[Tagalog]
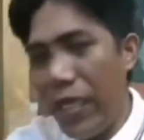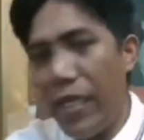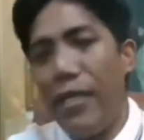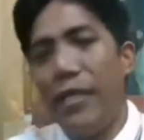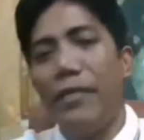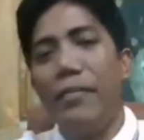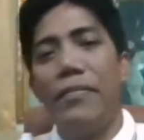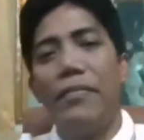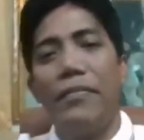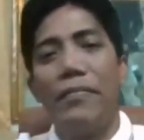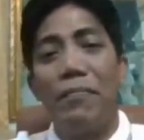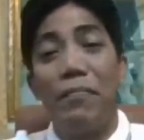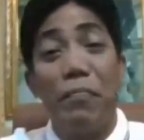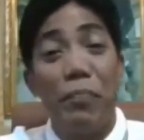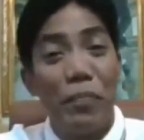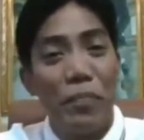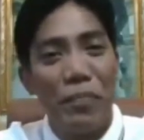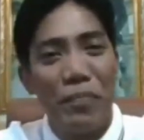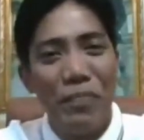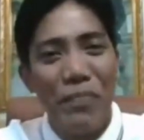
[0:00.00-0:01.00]
Uh,
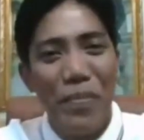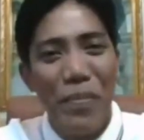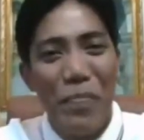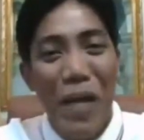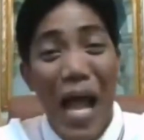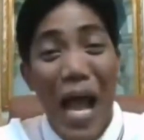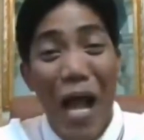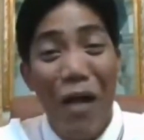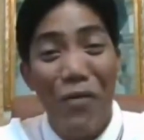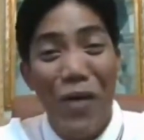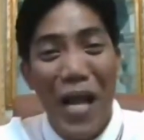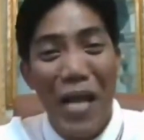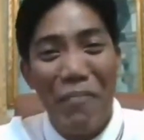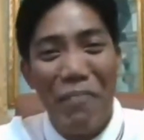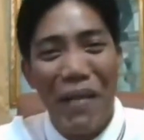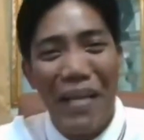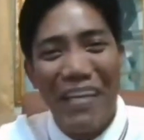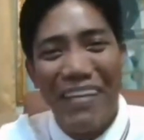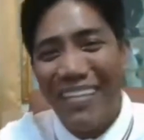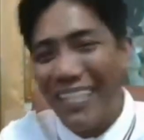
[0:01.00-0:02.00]
ah,
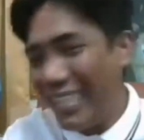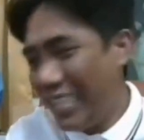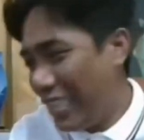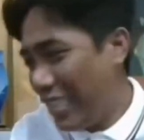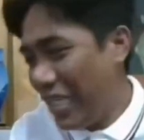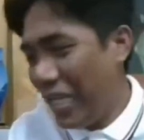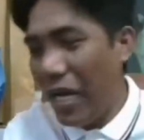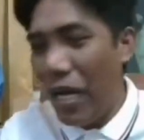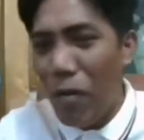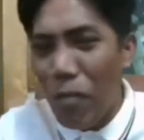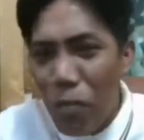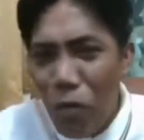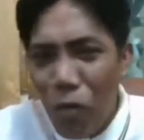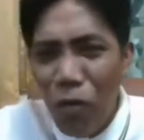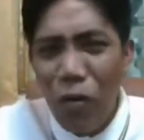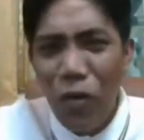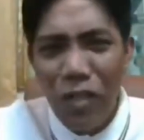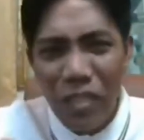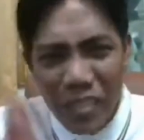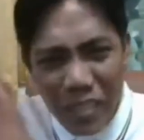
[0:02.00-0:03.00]
awa ipik yun.
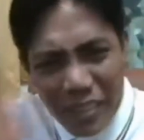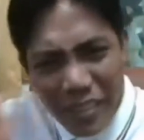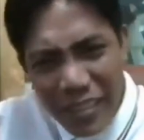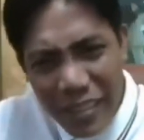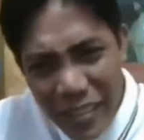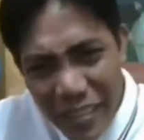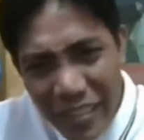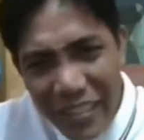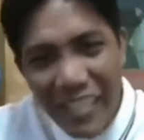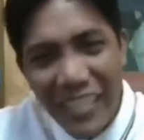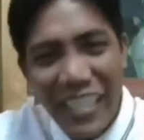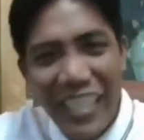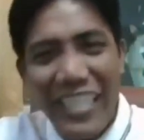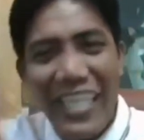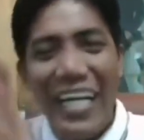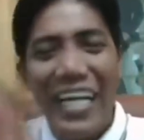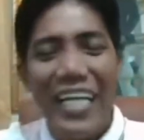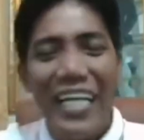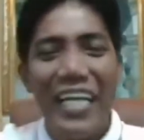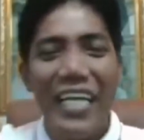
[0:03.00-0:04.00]
Apo,
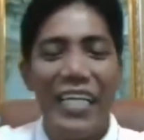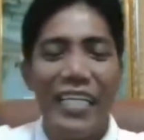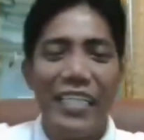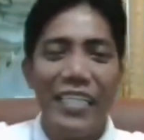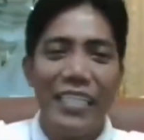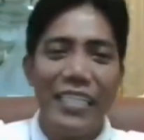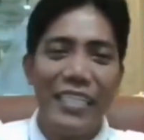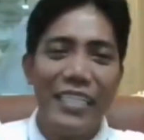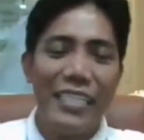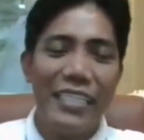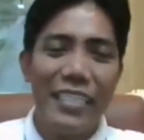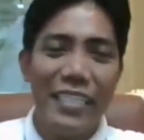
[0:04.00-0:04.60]
ganyan-ganyan.